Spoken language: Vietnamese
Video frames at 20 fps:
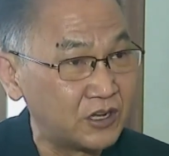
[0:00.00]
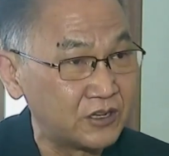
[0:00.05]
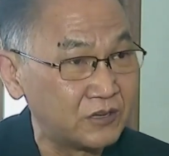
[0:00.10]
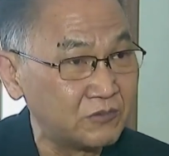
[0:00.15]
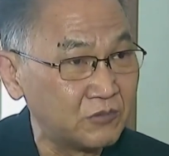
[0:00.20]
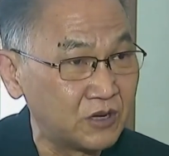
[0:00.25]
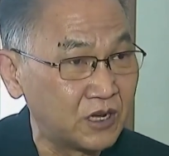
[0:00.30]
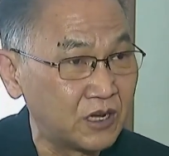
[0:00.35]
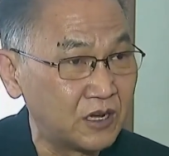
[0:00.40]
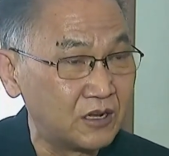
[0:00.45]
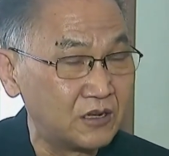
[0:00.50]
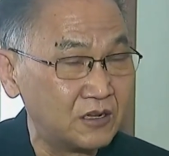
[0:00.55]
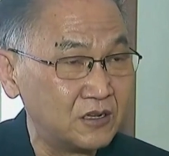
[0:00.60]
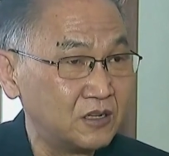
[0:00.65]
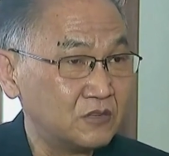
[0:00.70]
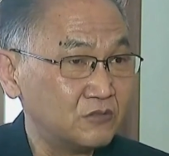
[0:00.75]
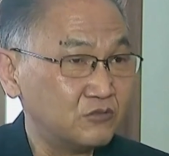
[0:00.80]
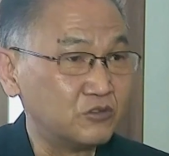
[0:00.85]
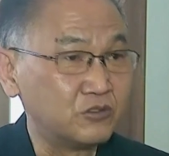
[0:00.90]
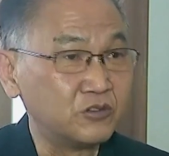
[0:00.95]
một giới chức
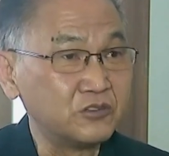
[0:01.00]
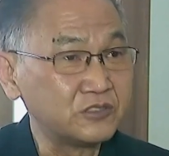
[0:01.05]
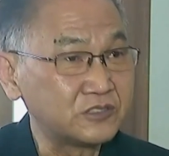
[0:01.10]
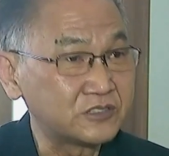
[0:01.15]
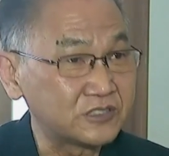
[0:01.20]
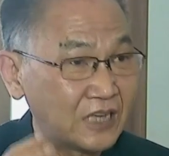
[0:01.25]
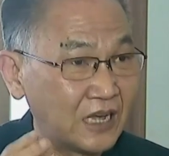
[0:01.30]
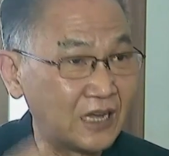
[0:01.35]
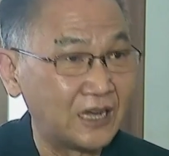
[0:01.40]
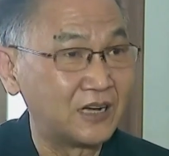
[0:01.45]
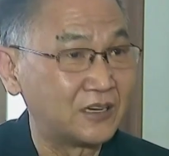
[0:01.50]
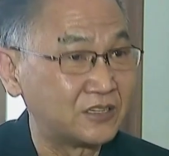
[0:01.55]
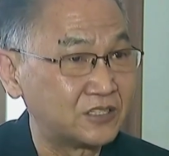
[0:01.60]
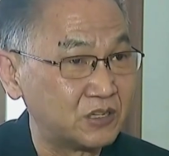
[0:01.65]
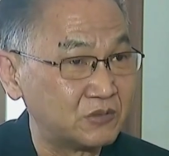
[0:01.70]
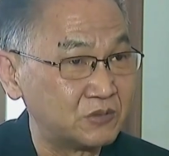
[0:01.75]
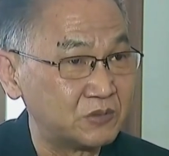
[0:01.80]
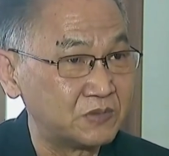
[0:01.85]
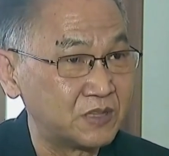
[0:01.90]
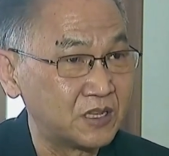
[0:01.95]
y tế đã cho biết
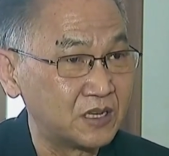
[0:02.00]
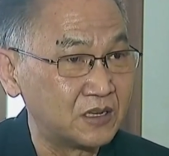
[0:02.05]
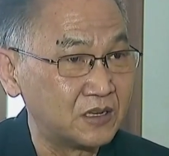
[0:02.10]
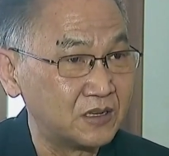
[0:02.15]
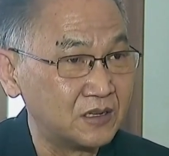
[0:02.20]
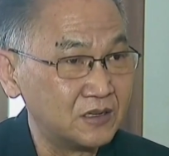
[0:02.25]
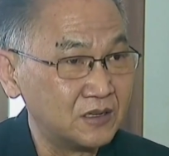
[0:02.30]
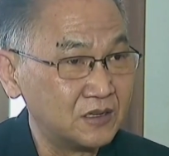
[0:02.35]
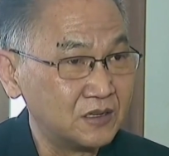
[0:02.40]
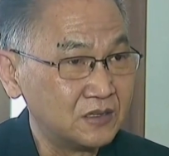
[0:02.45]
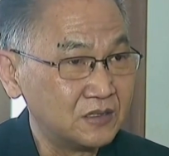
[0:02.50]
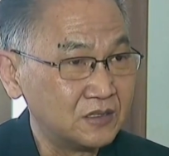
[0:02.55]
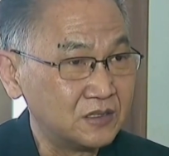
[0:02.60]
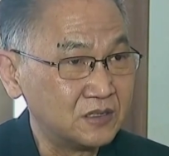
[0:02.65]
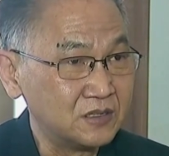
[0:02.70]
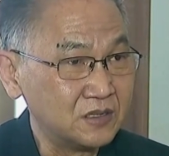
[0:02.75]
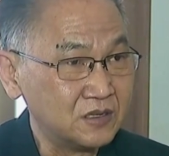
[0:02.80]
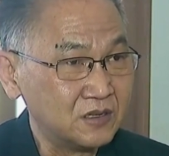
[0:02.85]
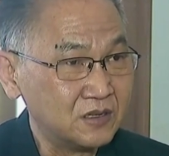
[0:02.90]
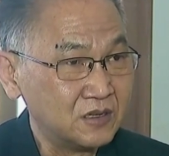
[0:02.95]
nước này đã
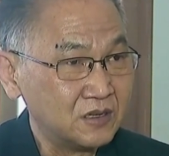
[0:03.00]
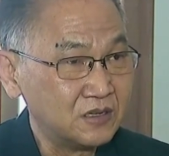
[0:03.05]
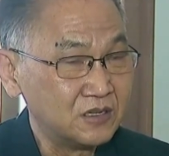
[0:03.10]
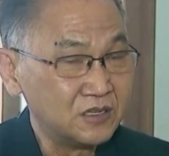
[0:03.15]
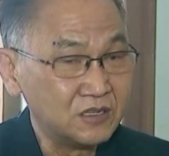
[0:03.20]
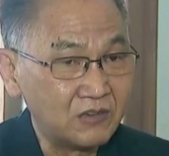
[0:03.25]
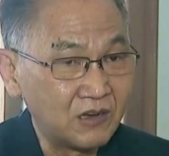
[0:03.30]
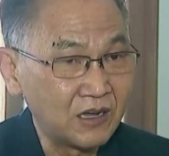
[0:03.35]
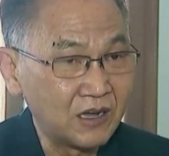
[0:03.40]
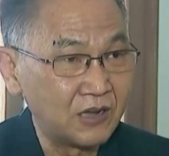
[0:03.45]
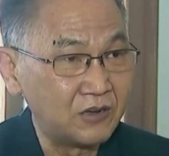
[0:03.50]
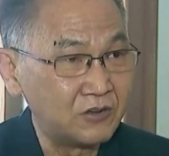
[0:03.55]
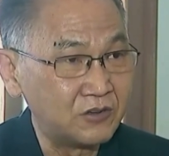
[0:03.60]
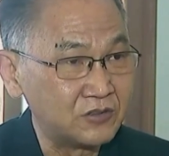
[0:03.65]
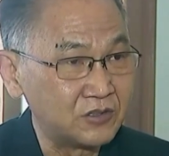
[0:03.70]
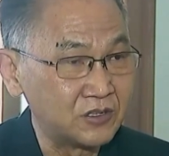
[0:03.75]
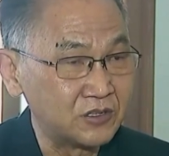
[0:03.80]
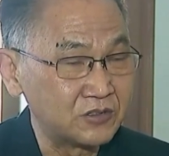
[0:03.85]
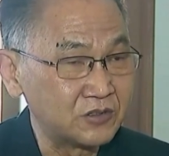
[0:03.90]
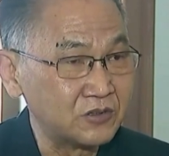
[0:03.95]
chuyển từ hệ thống
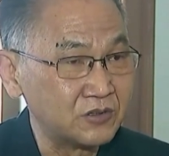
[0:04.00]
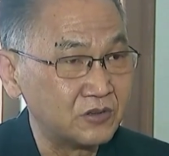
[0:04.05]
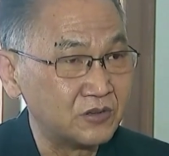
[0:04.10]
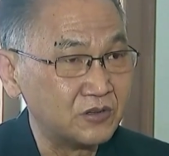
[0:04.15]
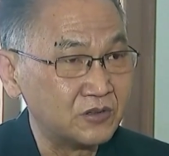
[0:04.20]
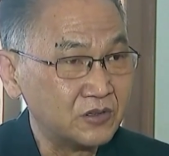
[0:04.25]
cách ly